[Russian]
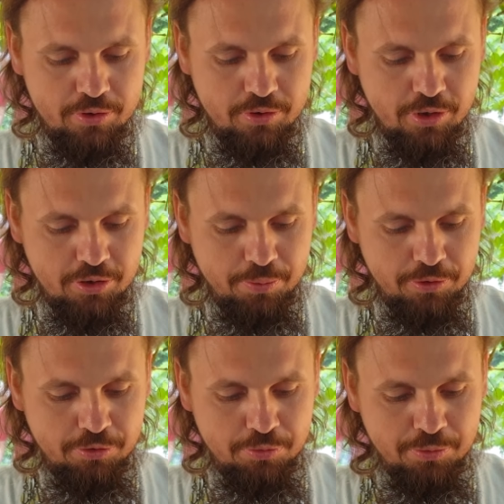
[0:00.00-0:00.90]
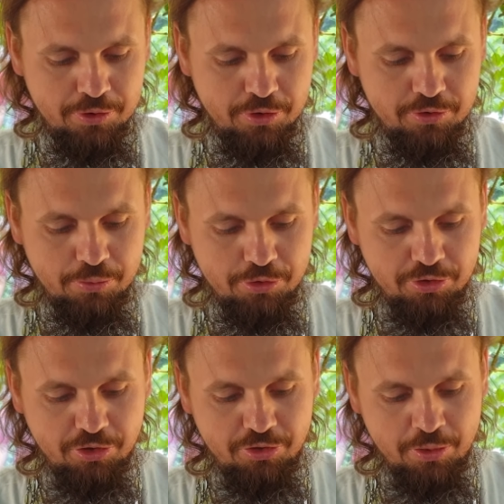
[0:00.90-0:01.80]
как продают майонез, там
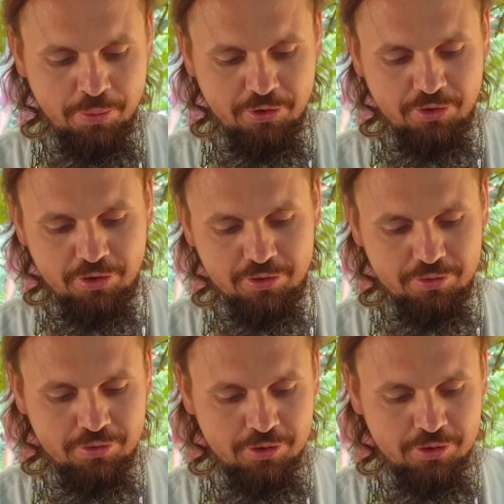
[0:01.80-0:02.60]
67%,